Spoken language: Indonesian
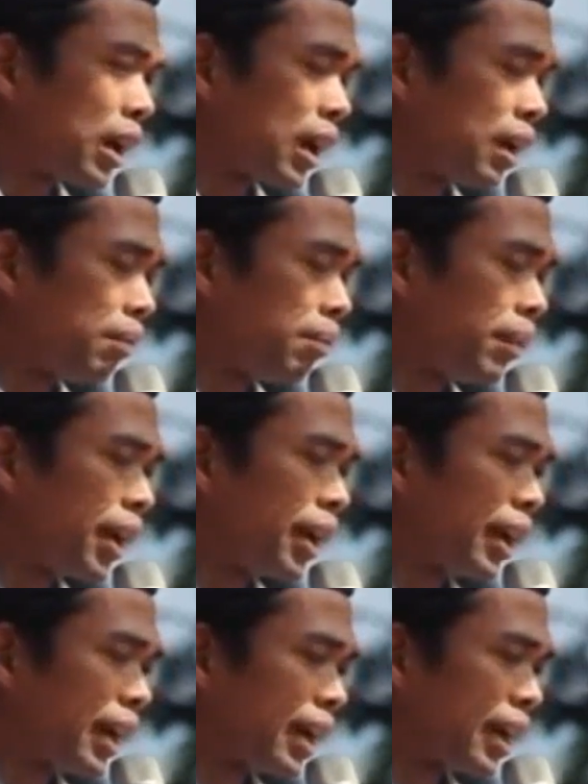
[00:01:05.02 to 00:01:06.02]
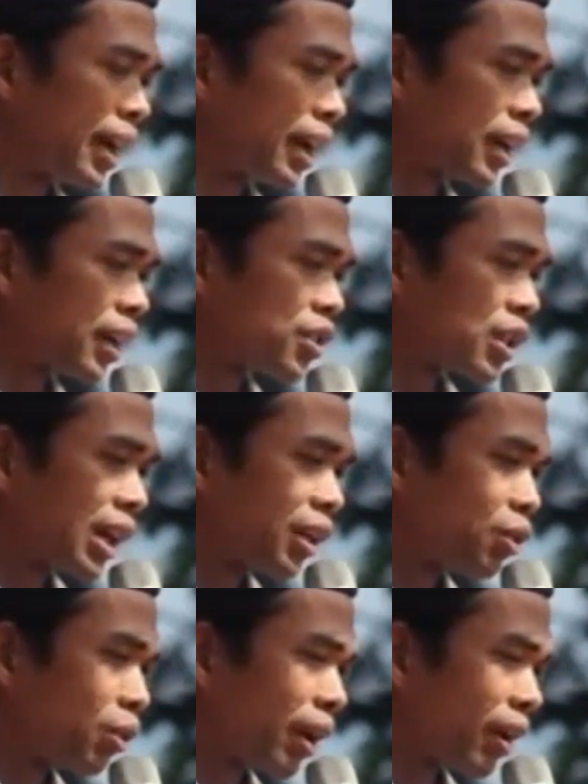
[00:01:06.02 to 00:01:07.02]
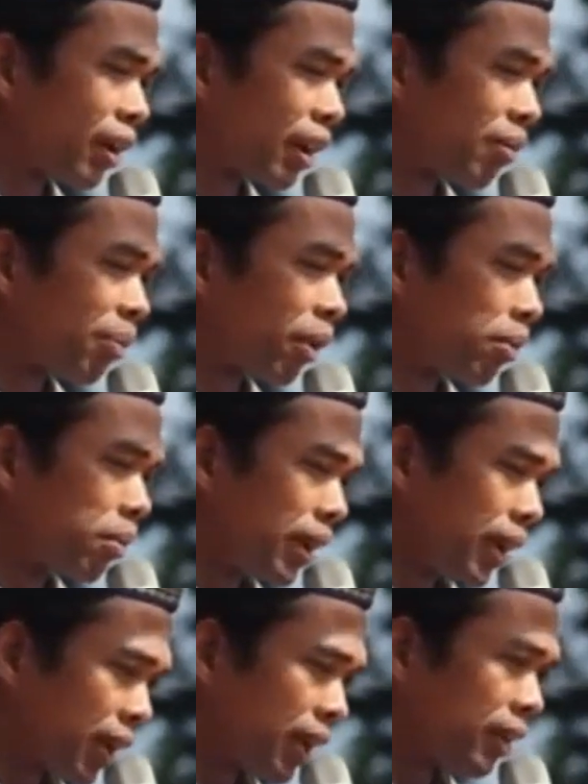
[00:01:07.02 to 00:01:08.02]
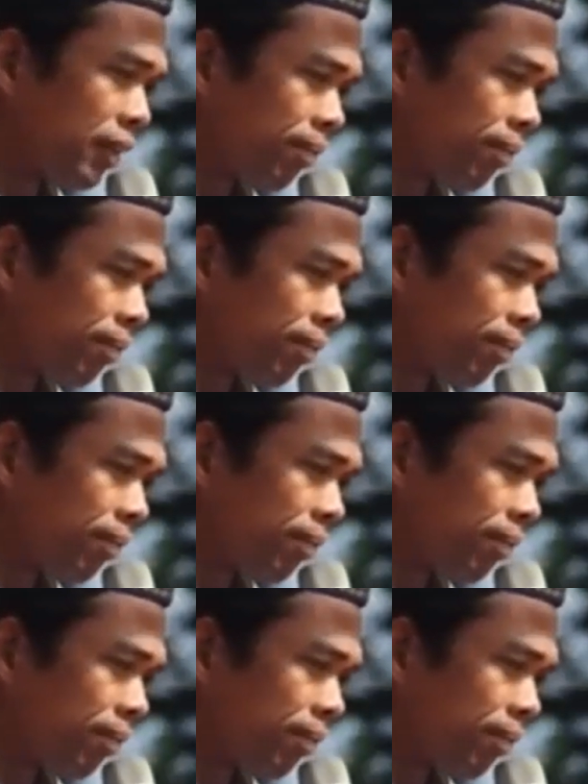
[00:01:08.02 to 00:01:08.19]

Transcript: dalam negara kesatuan Republik.